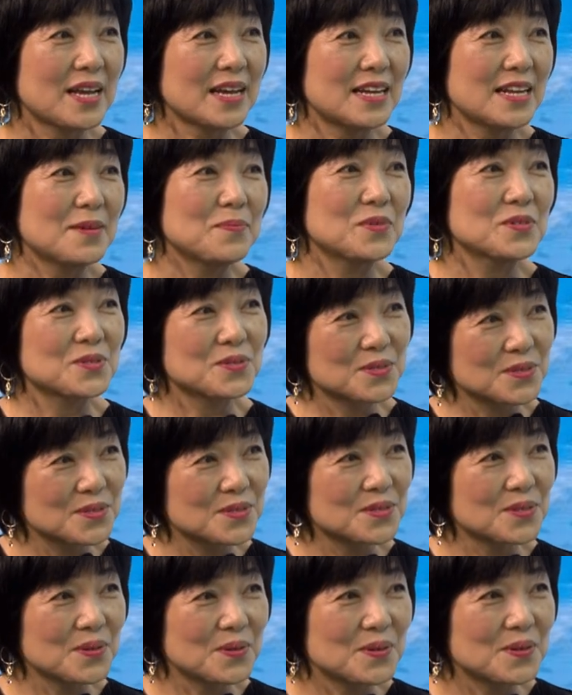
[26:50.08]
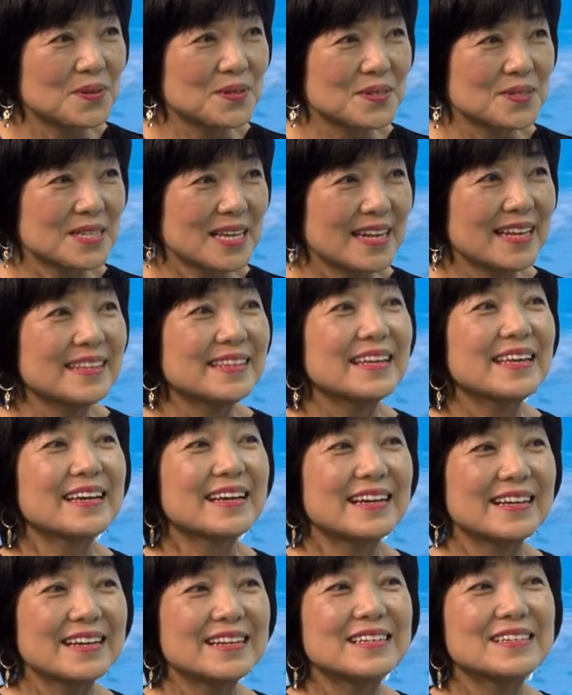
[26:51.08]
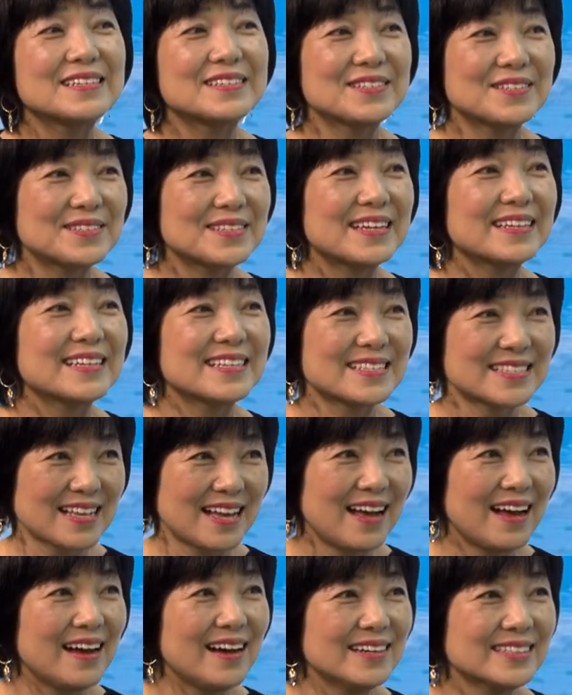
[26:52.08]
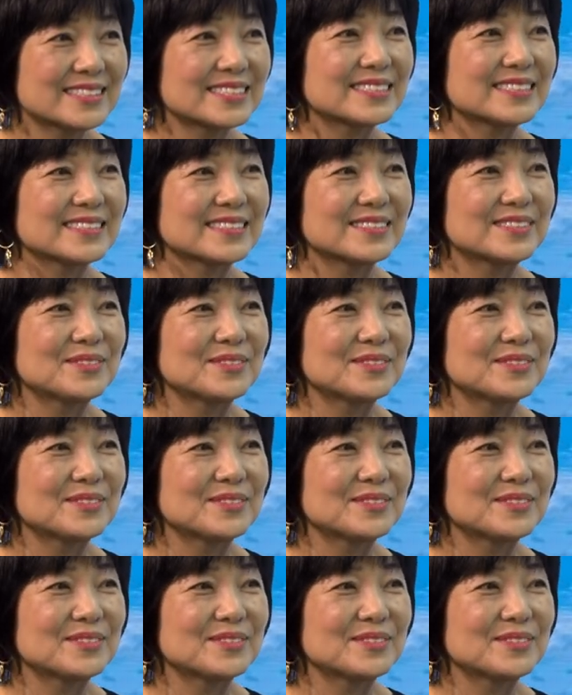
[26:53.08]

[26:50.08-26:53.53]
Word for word: からもずっとされていかれるんですかそうですねそれはもう